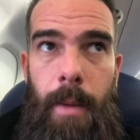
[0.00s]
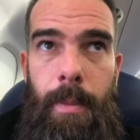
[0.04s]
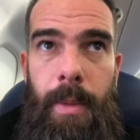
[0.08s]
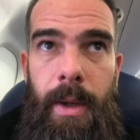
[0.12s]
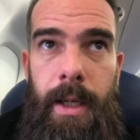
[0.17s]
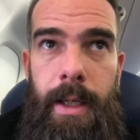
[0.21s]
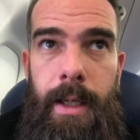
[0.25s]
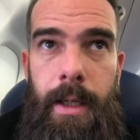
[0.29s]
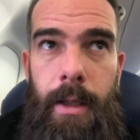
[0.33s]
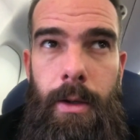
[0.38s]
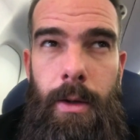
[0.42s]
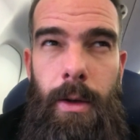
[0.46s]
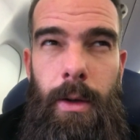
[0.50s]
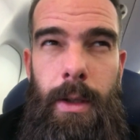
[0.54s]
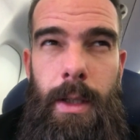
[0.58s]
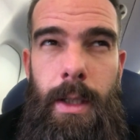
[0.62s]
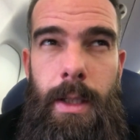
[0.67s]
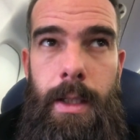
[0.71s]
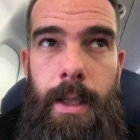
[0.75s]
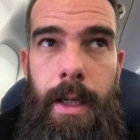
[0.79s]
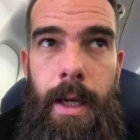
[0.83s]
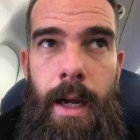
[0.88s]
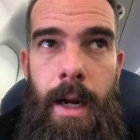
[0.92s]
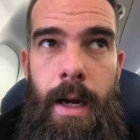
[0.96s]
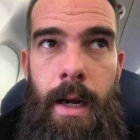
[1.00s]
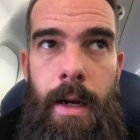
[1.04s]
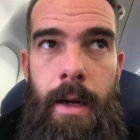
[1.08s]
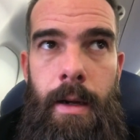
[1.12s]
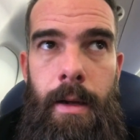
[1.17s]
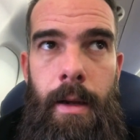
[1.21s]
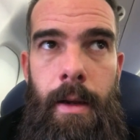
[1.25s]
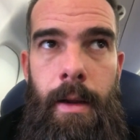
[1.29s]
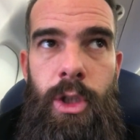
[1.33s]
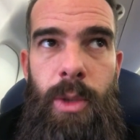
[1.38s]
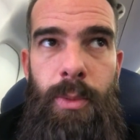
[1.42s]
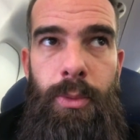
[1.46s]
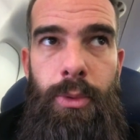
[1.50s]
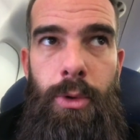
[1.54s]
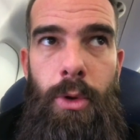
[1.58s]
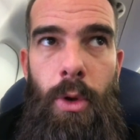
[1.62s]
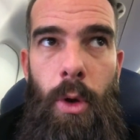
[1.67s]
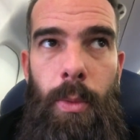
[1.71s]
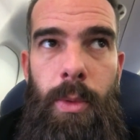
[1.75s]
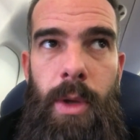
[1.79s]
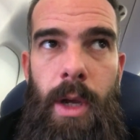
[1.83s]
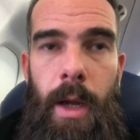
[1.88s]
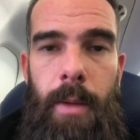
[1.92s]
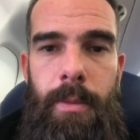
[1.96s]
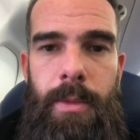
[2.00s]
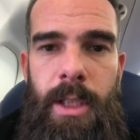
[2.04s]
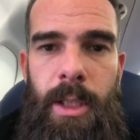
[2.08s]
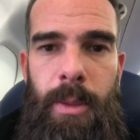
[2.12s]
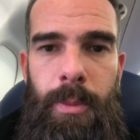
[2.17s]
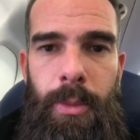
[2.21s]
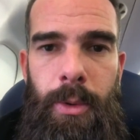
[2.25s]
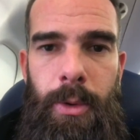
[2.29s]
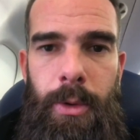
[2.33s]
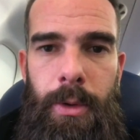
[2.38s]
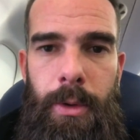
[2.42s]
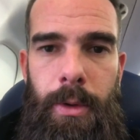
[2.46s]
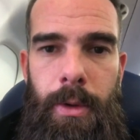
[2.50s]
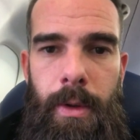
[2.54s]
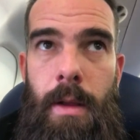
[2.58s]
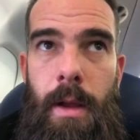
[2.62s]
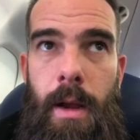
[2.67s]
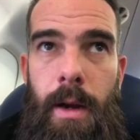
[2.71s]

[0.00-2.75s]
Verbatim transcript: après 4 heures d'escale, j'ai pu dormir un petit peu,